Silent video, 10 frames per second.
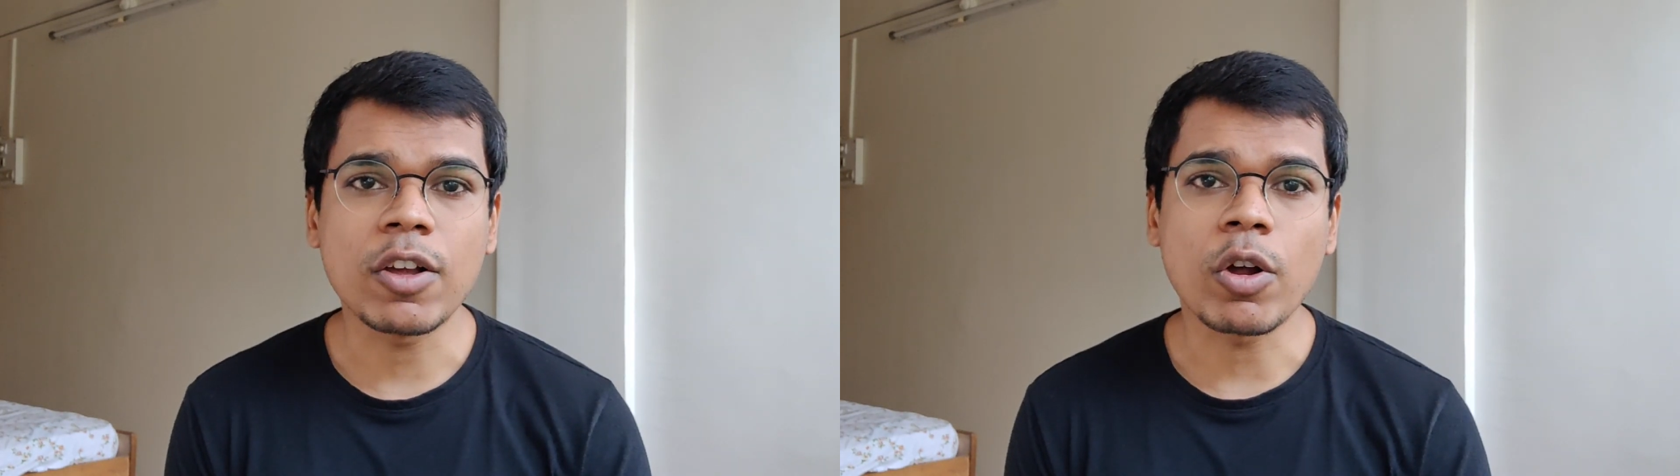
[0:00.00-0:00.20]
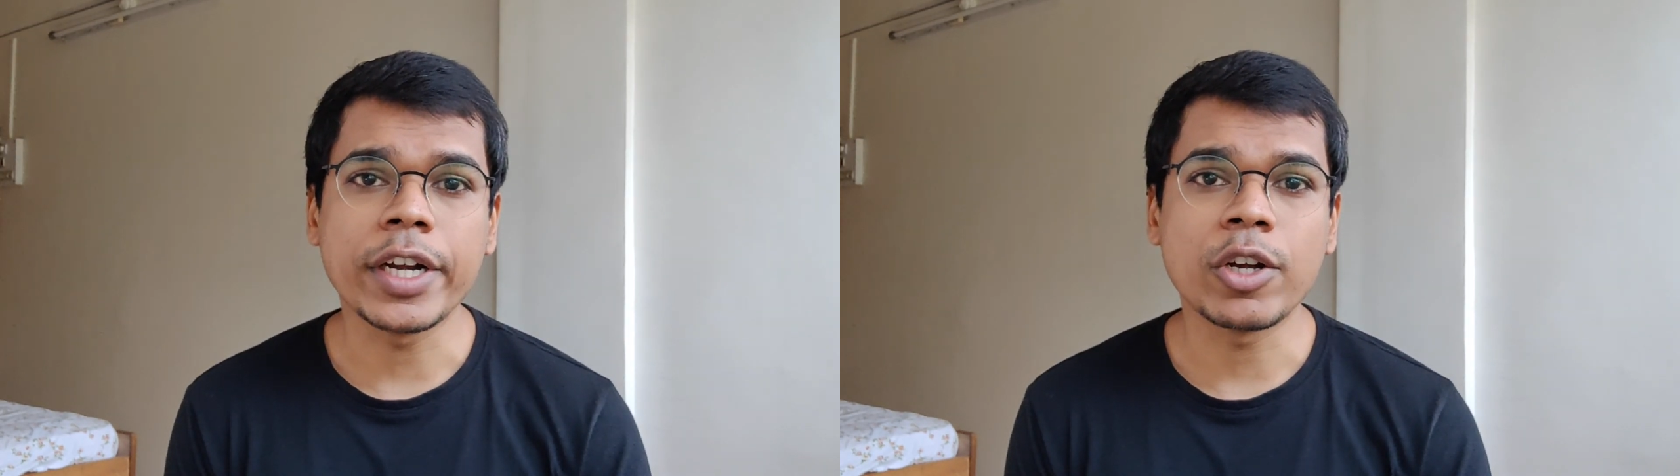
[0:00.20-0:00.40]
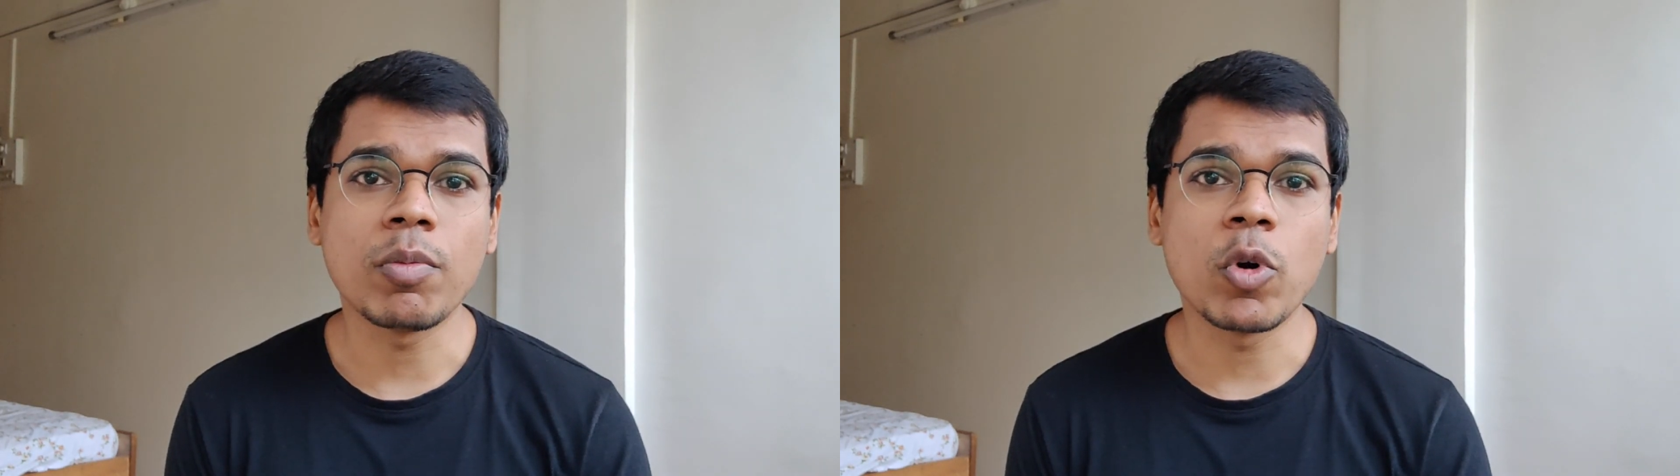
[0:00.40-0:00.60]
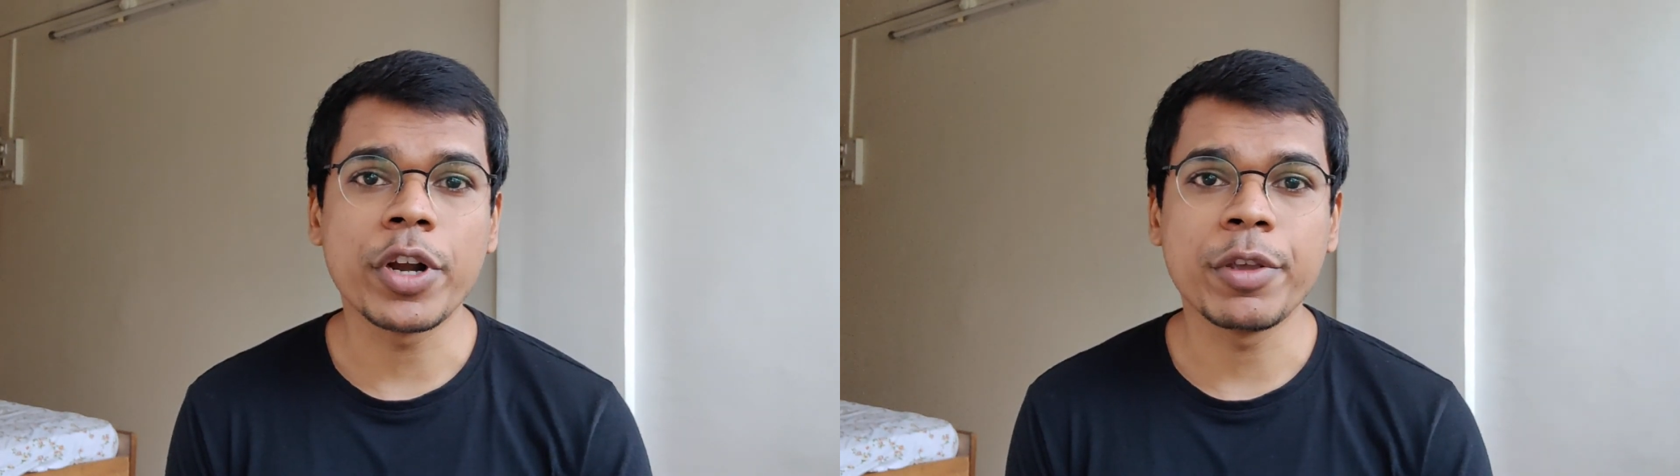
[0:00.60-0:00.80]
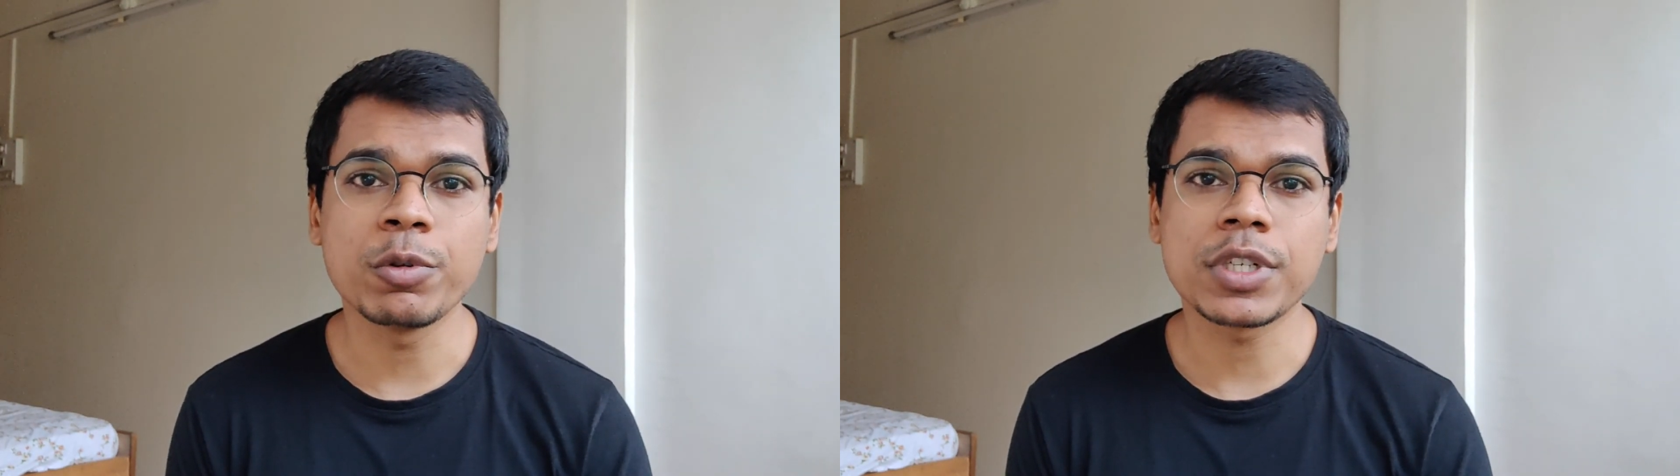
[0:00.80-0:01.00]
इनकॉग्निटो
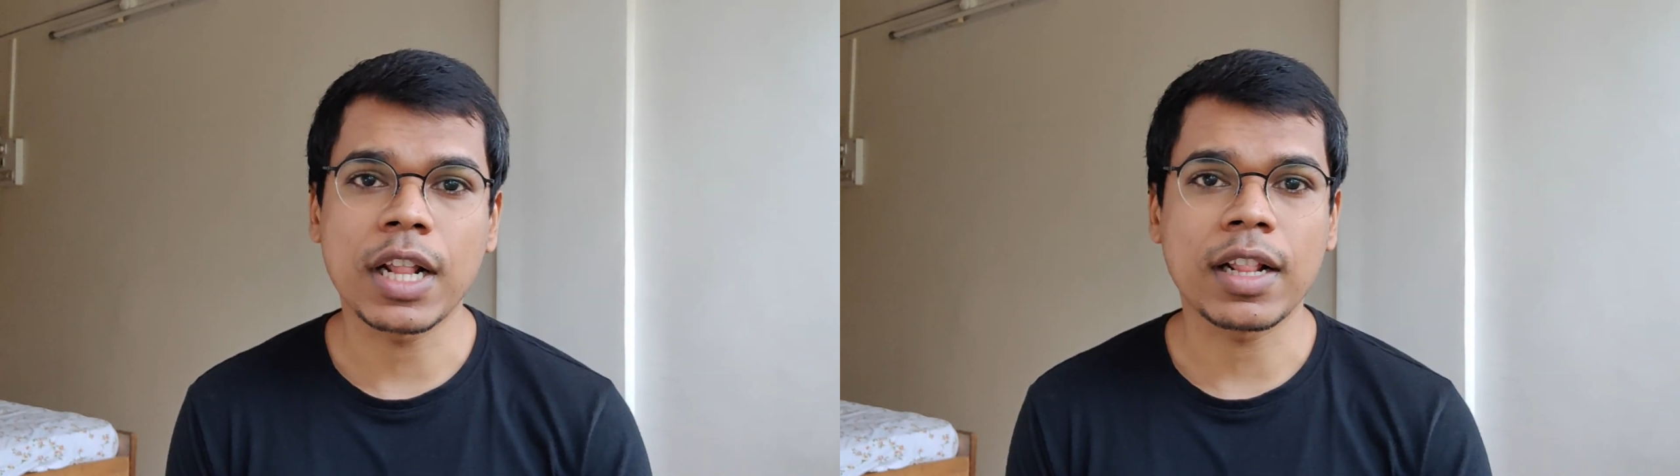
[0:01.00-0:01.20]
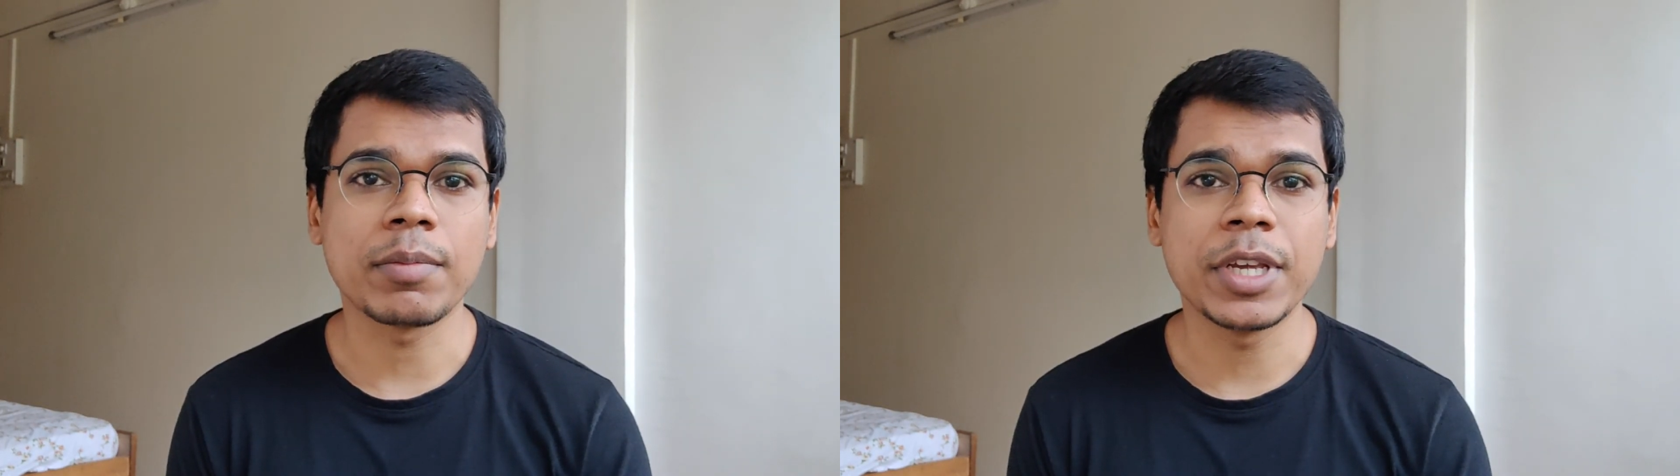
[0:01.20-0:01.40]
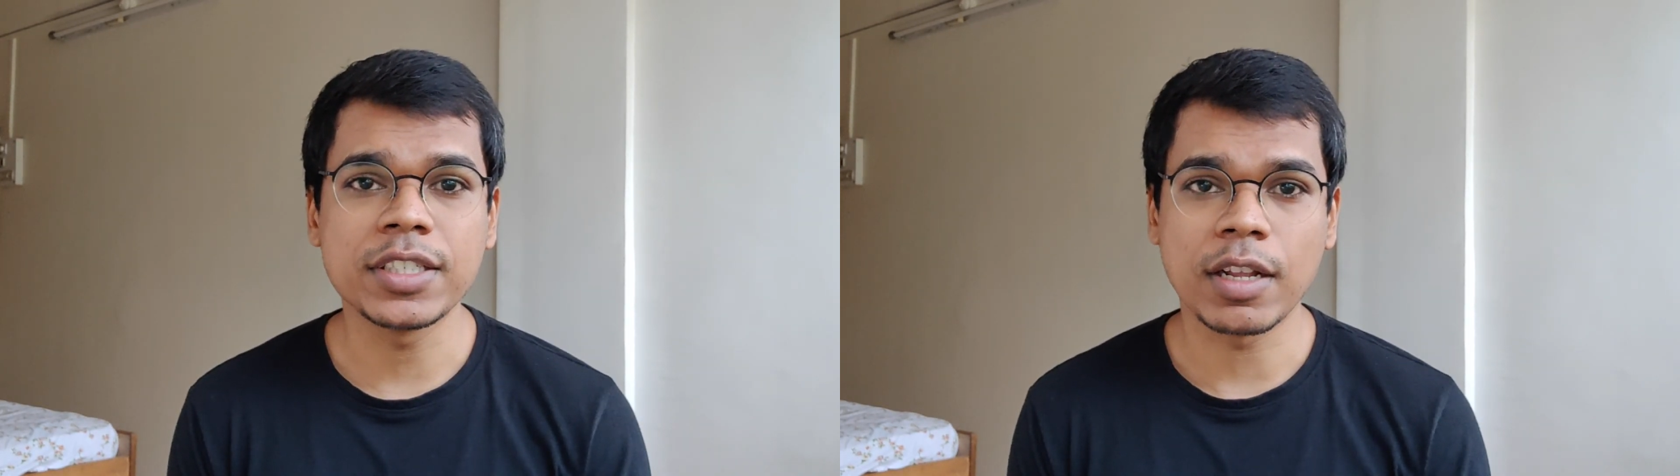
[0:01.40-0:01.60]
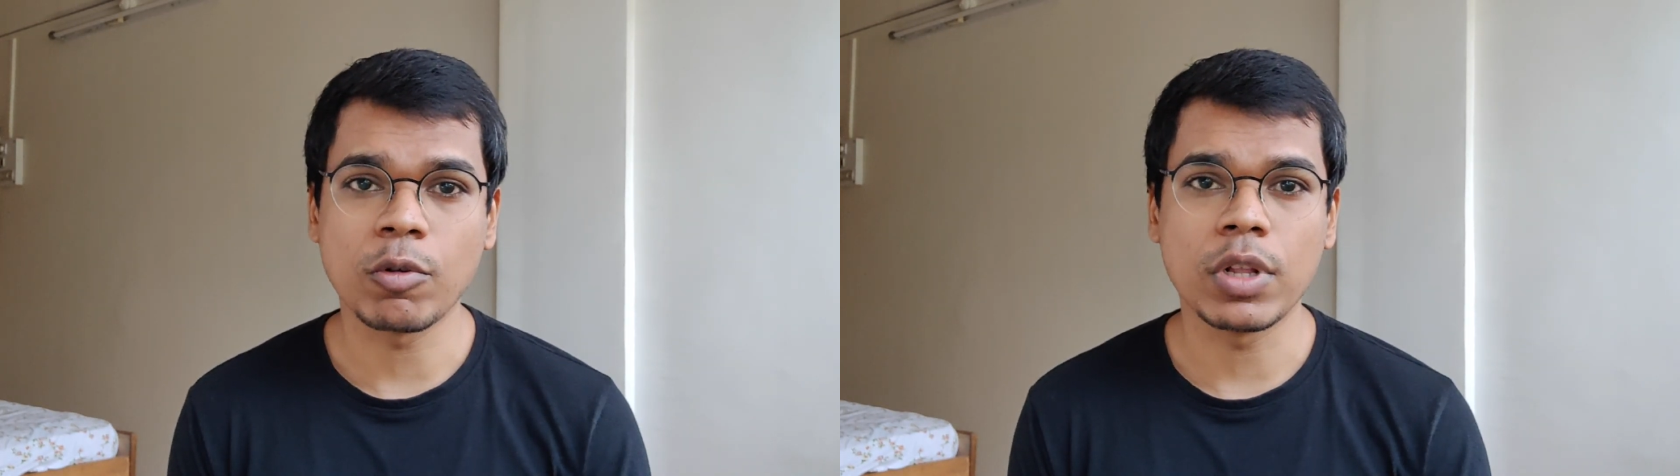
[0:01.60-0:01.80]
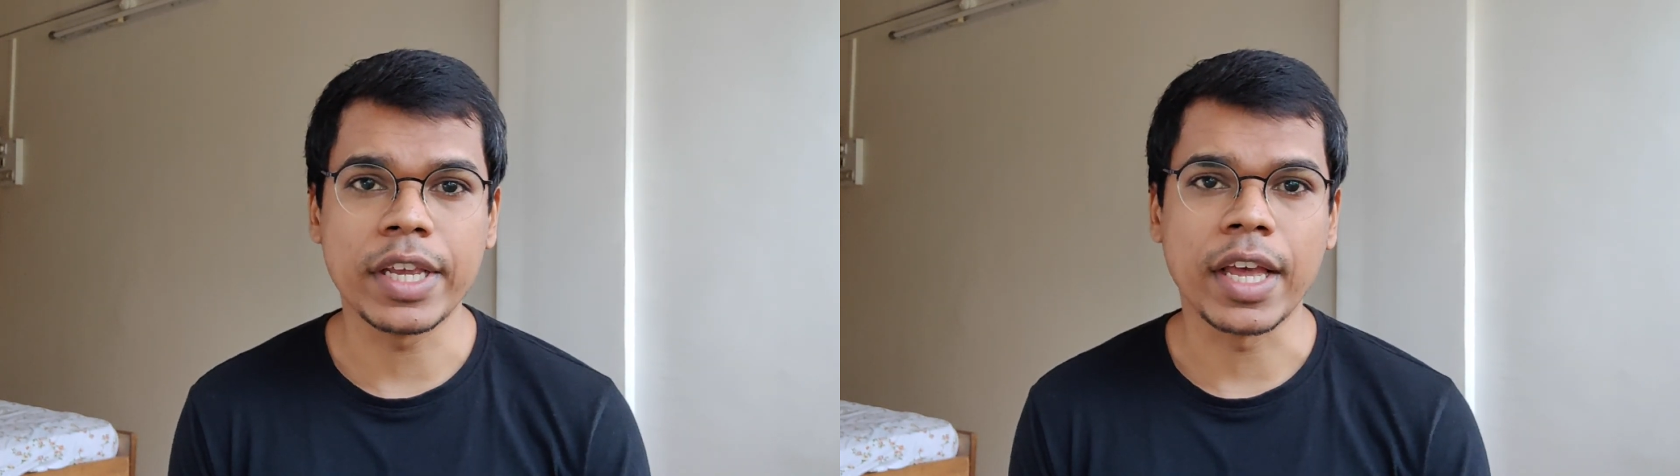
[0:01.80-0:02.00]
मोड यूज करना भी
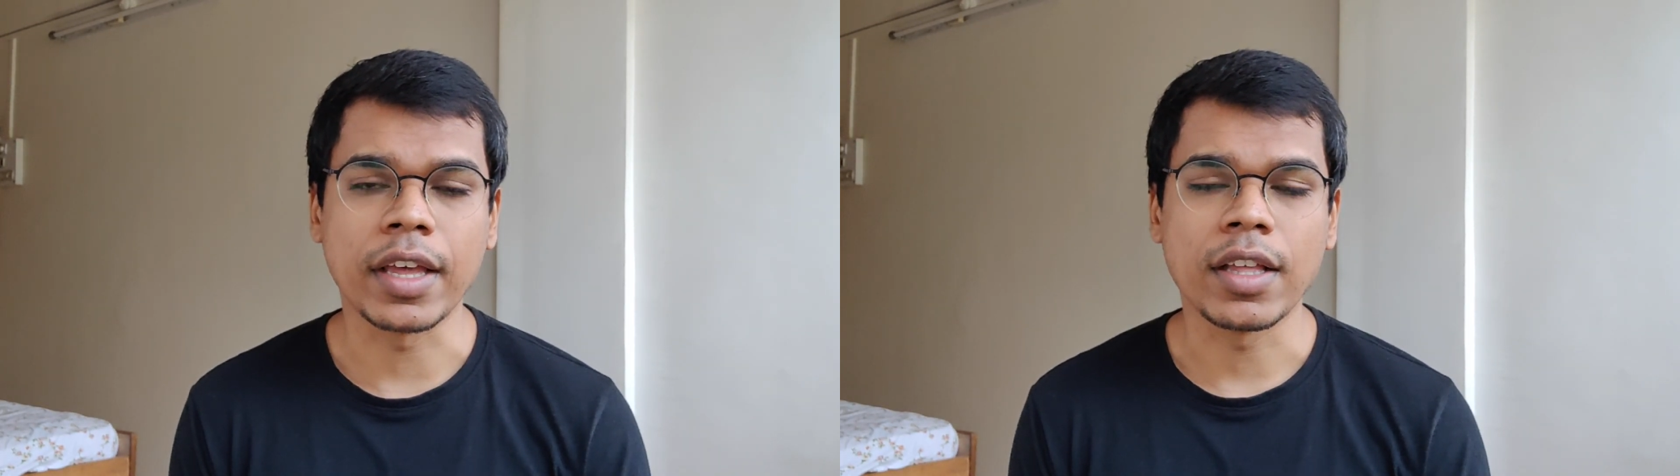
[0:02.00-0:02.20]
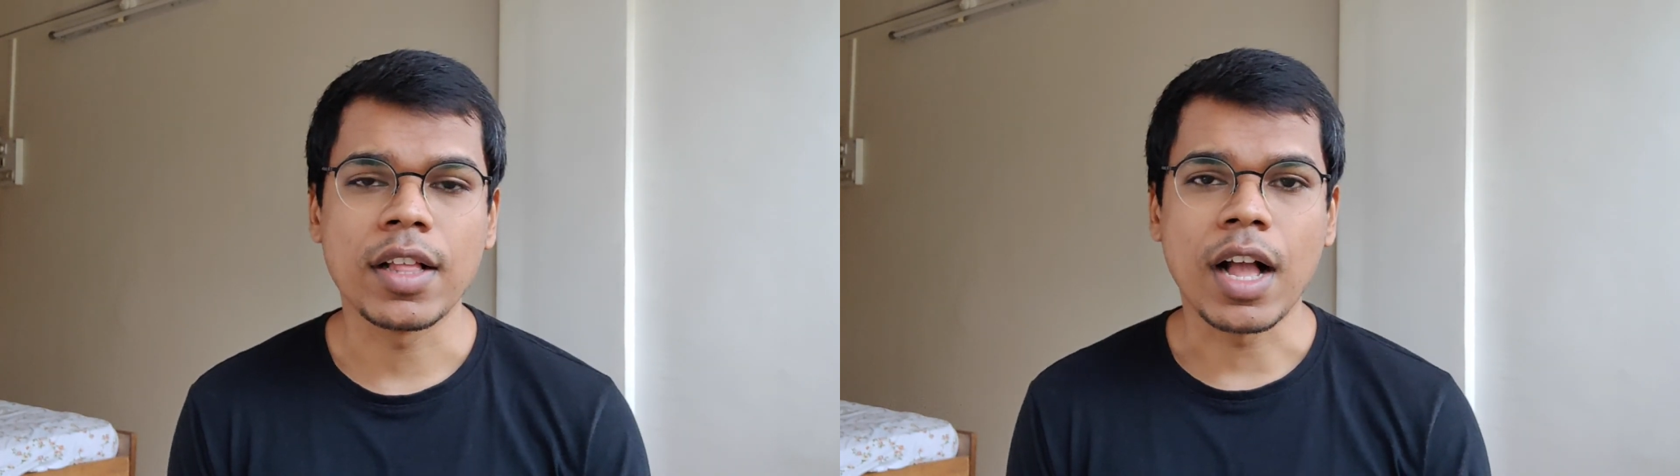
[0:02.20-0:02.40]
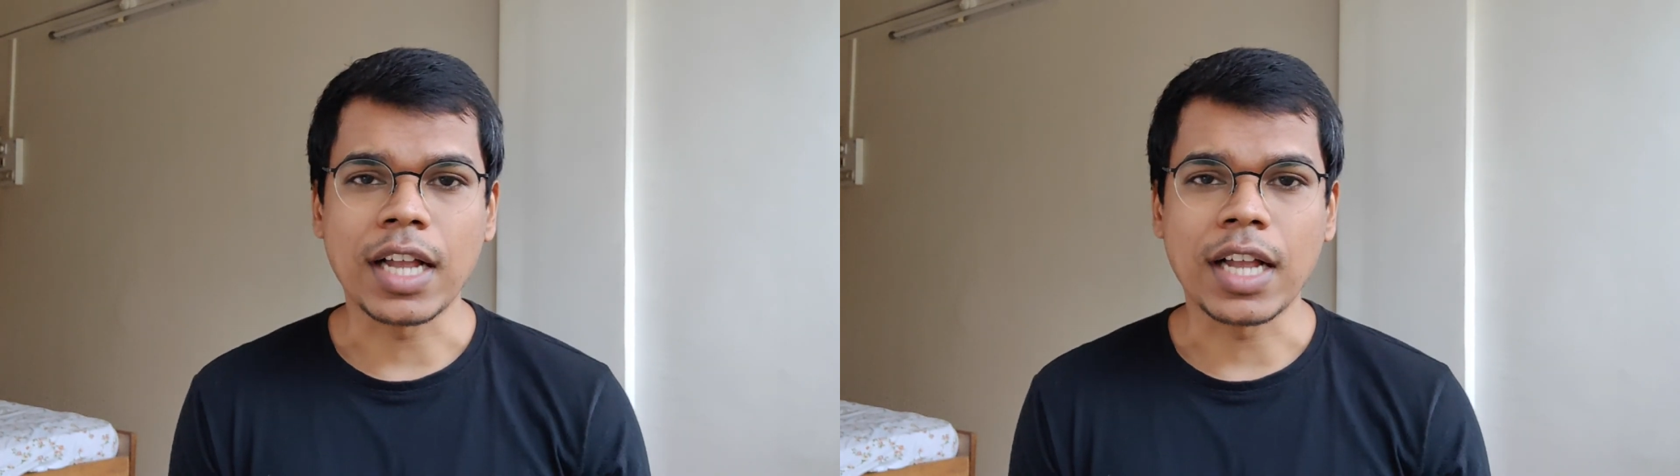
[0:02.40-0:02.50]
जरूरी है